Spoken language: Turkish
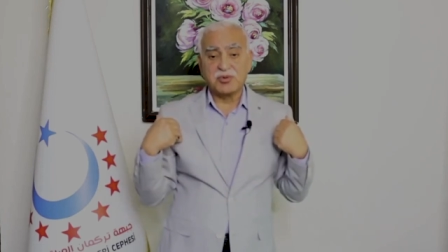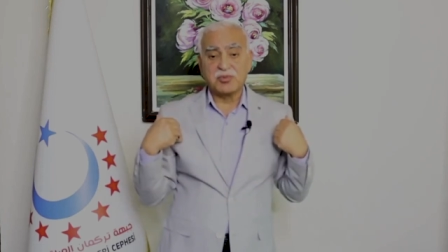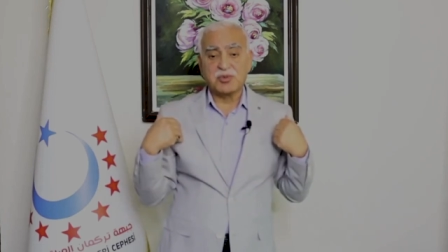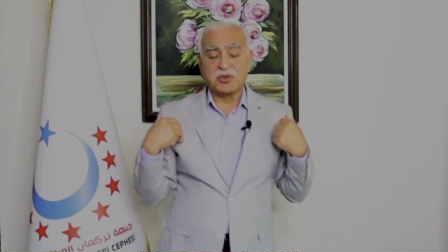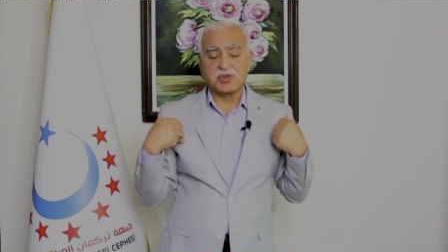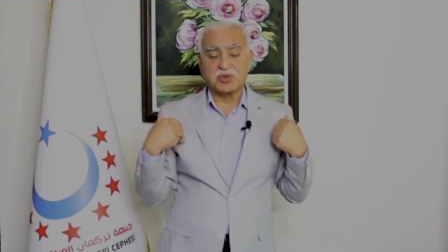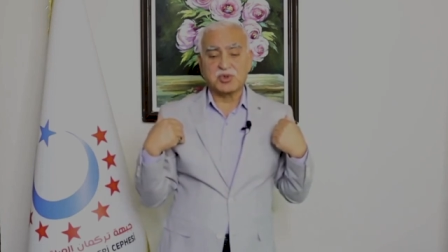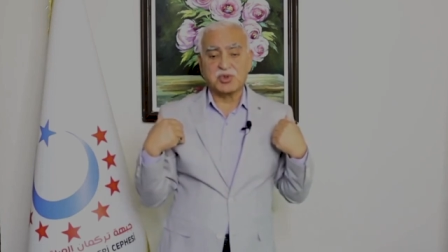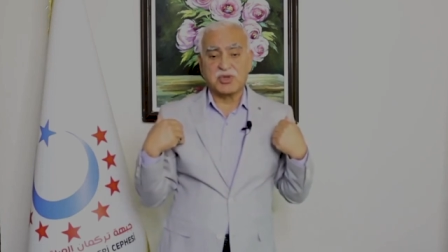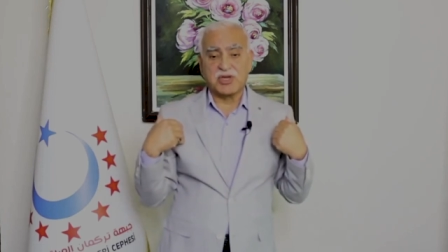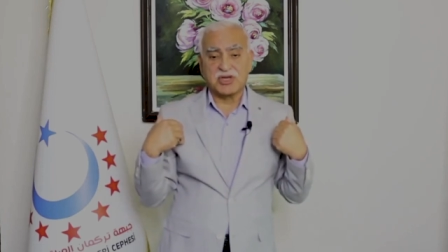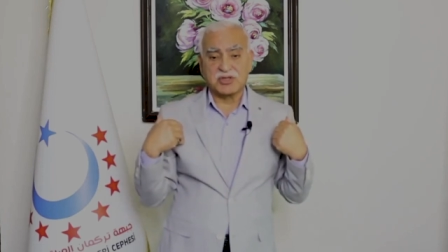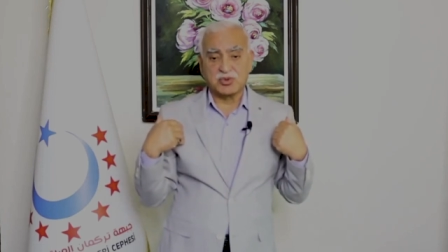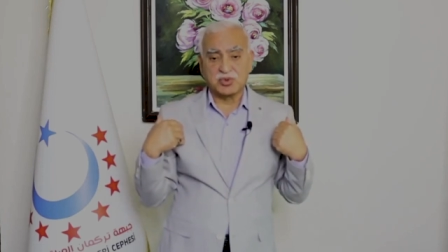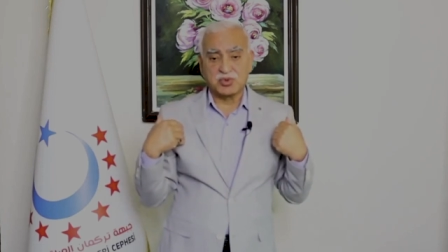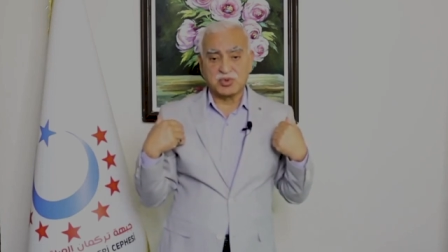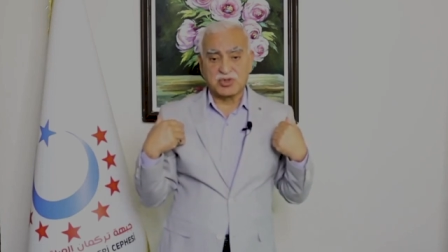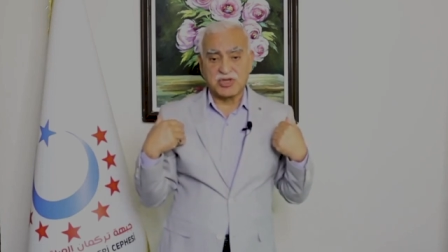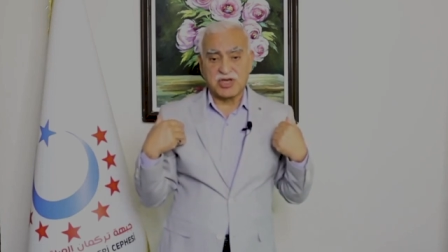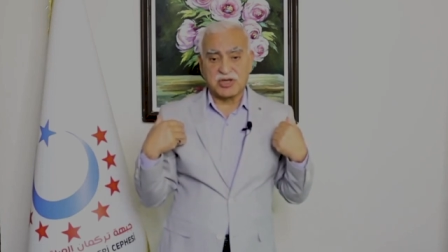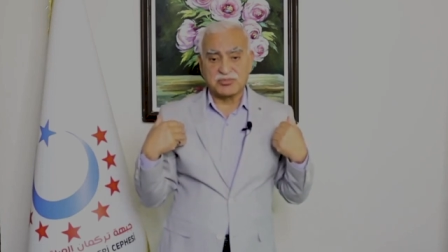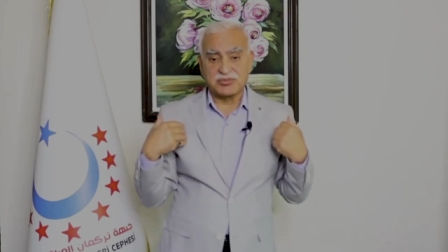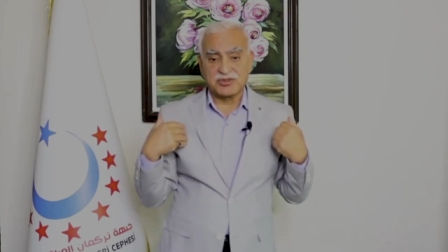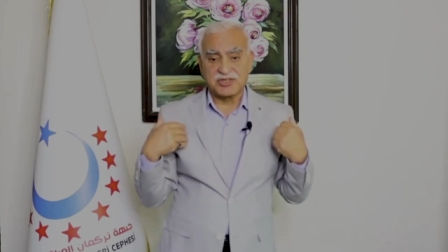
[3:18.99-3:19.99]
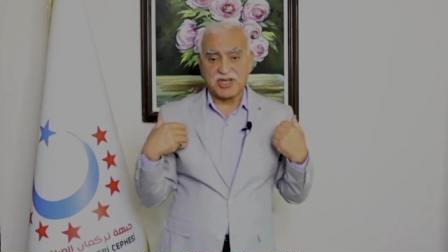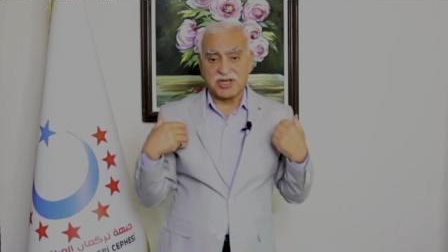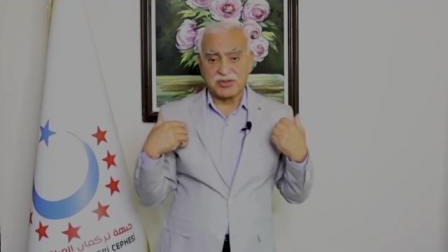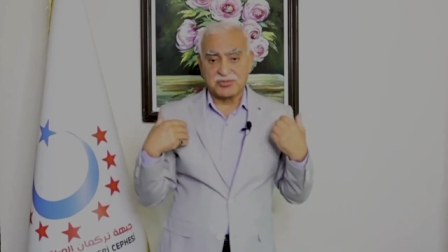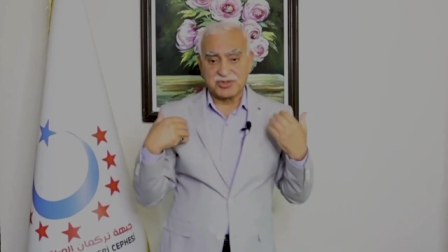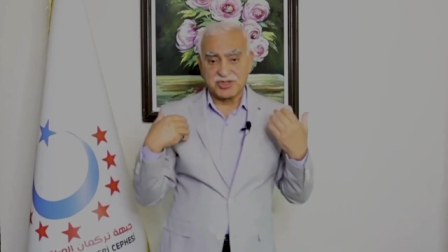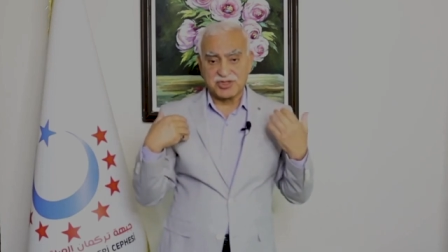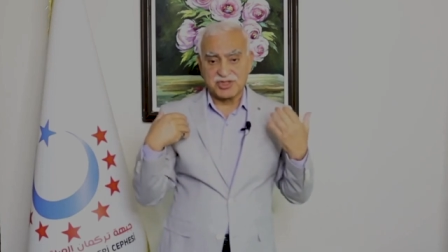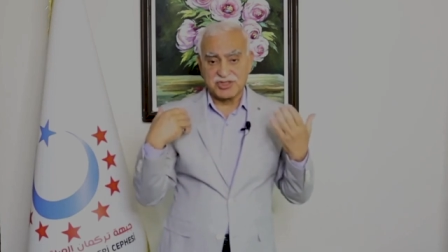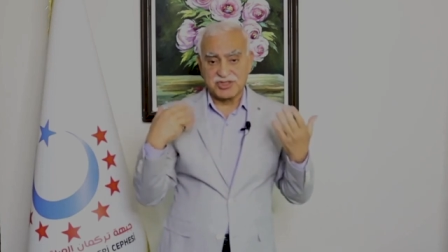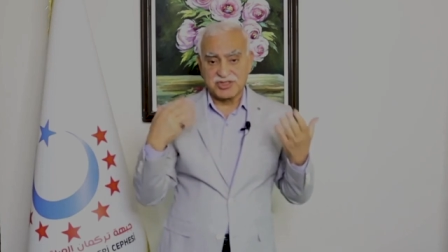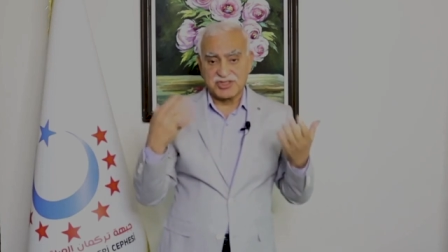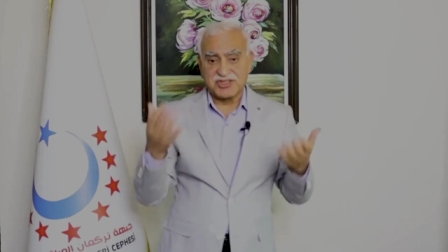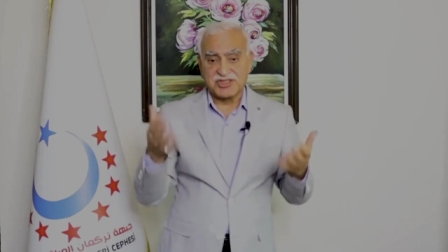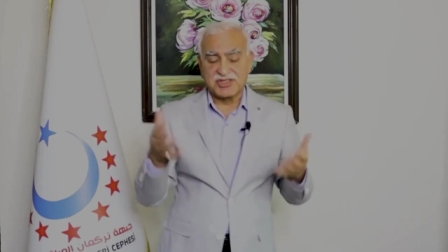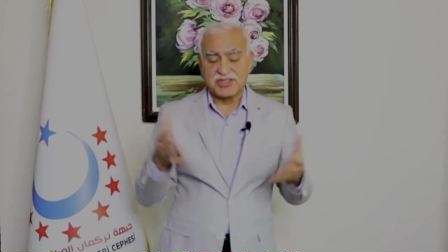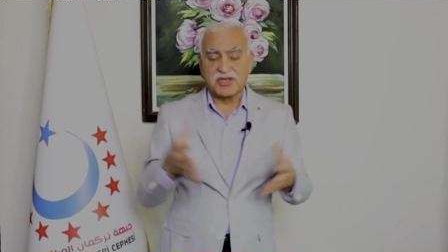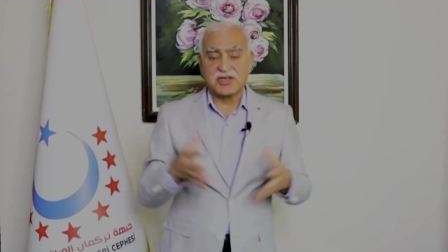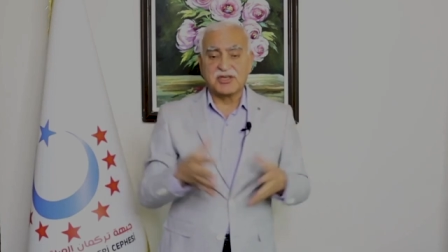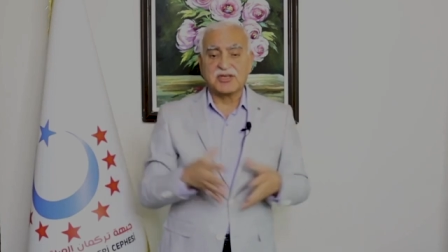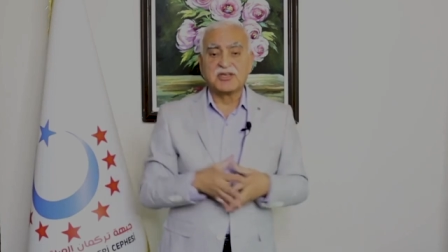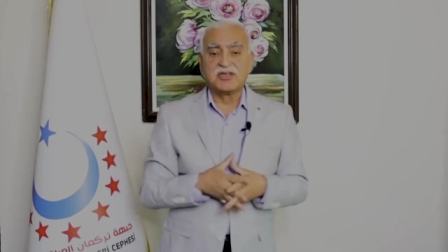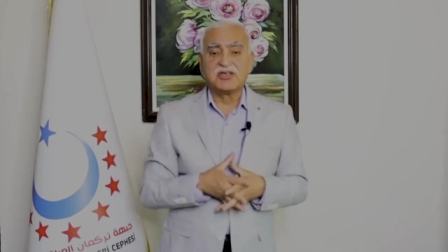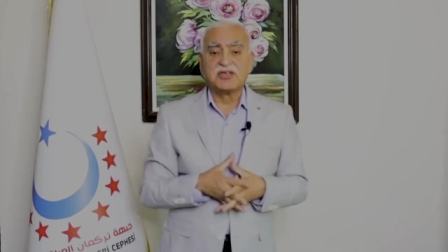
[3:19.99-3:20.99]
bu masuliyeti üzerimize almışık siz
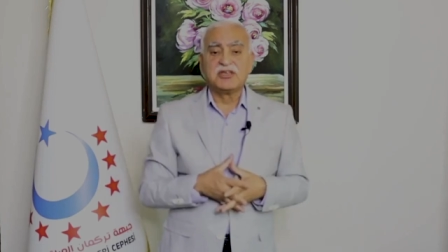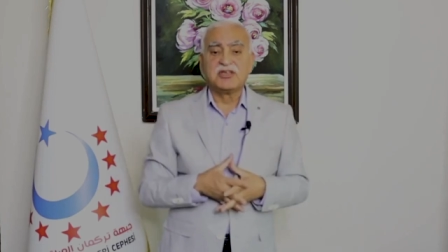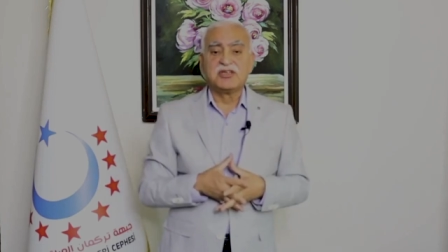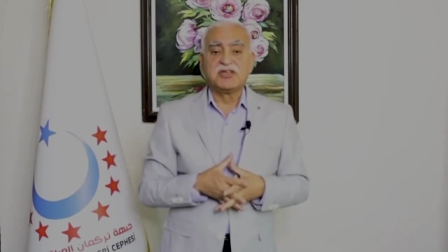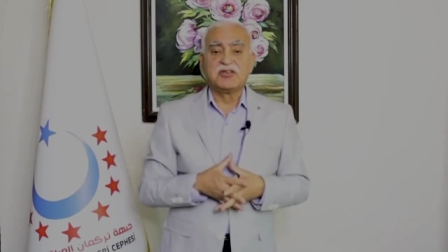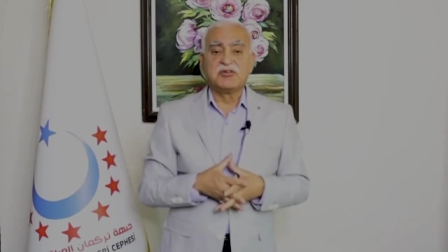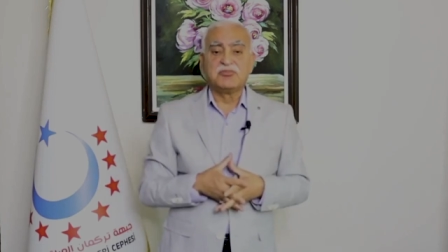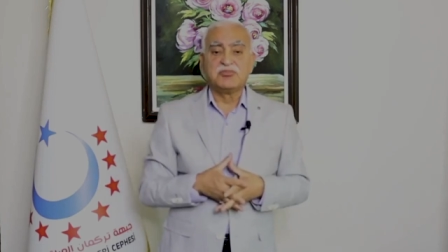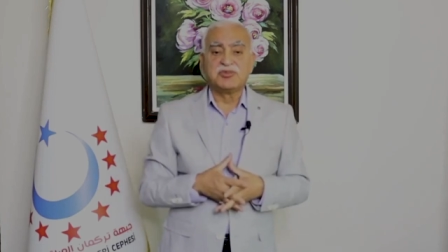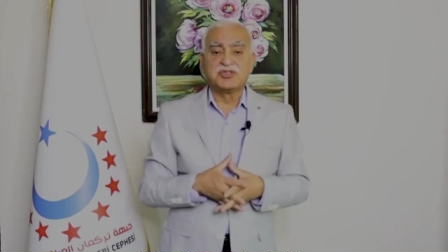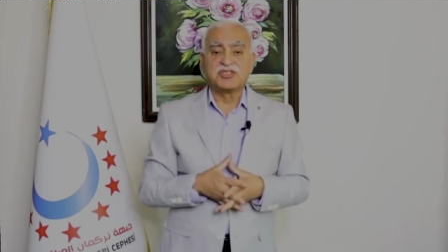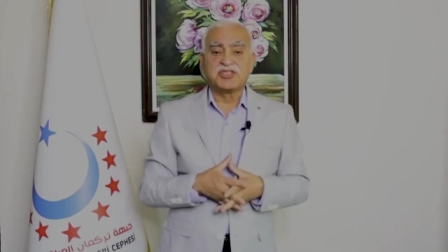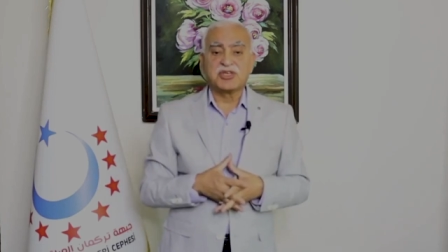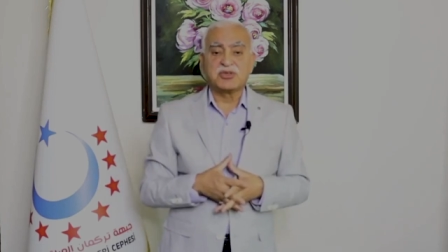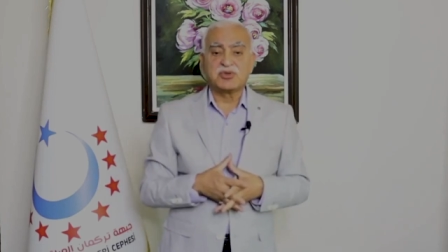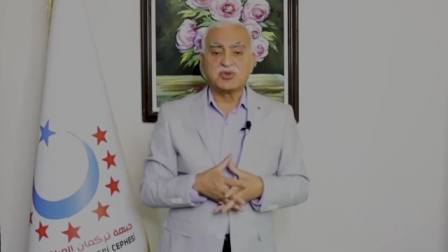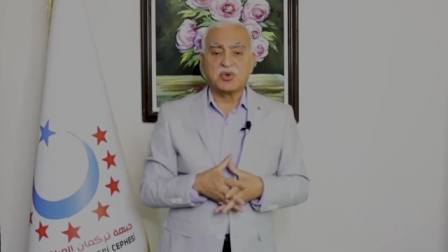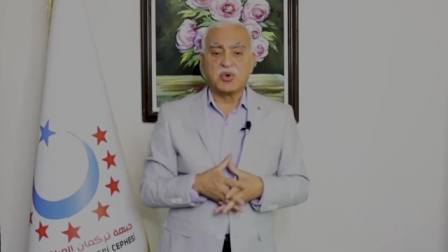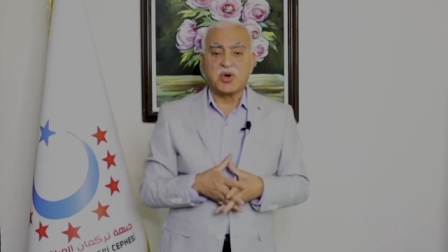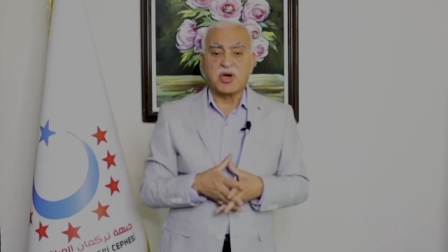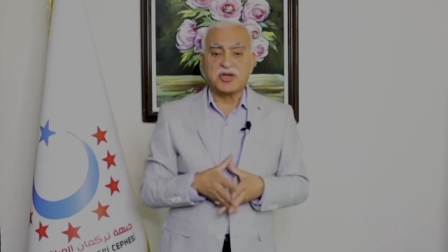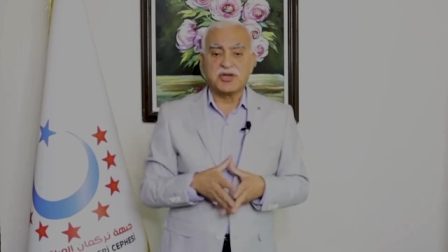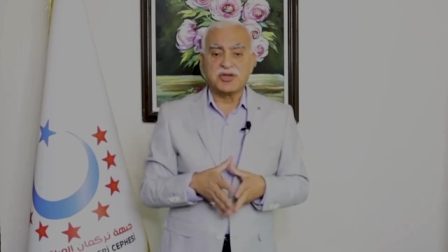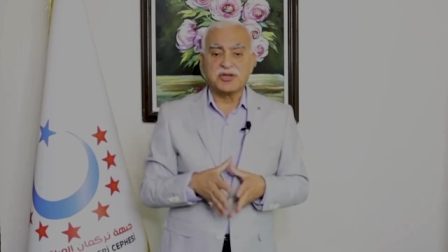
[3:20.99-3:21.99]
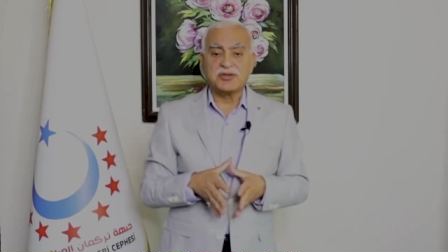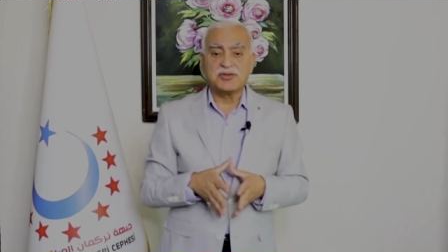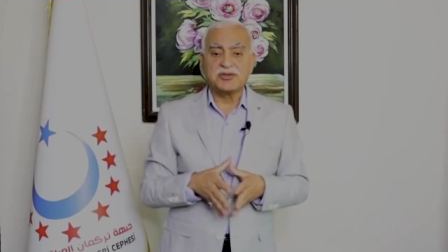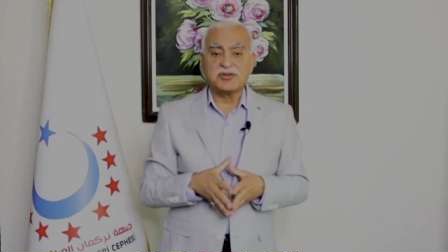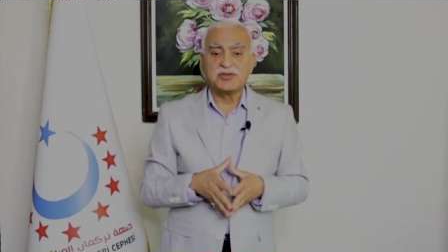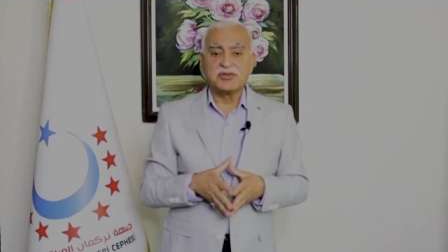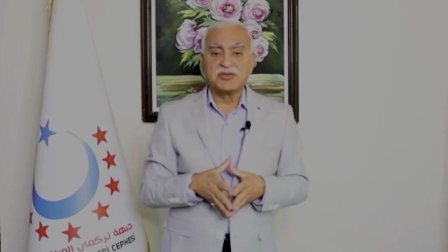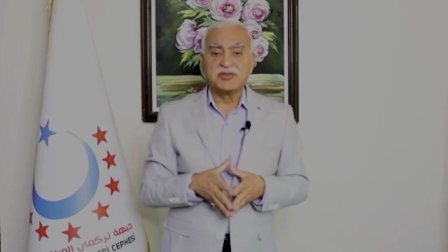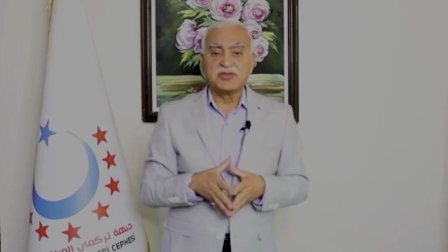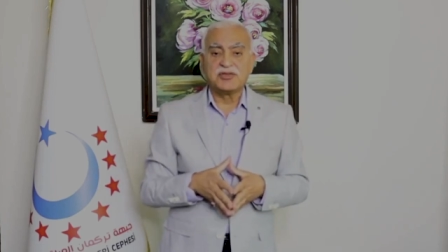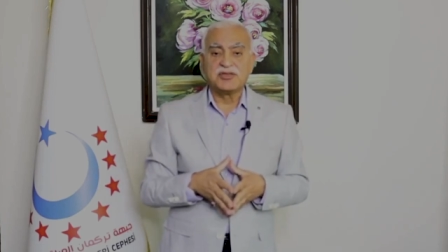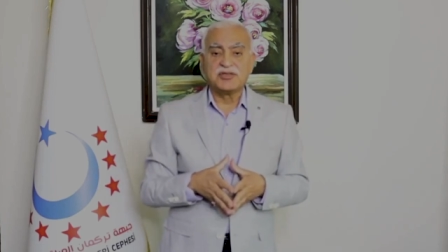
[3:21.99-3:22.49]
de bize güvenin,